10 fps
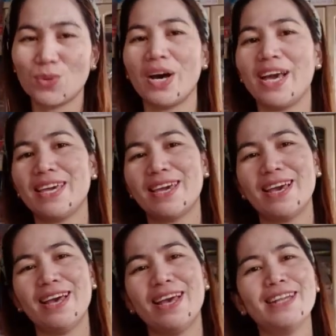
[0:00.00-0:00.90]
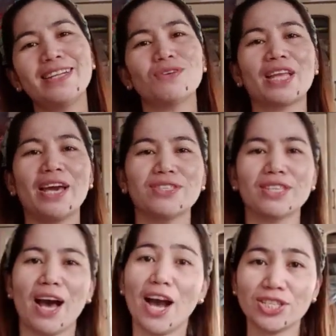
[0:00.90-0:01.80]
So ayan, dito tayo
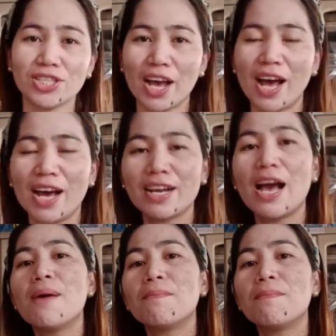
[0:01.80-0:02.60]
sa hashtag,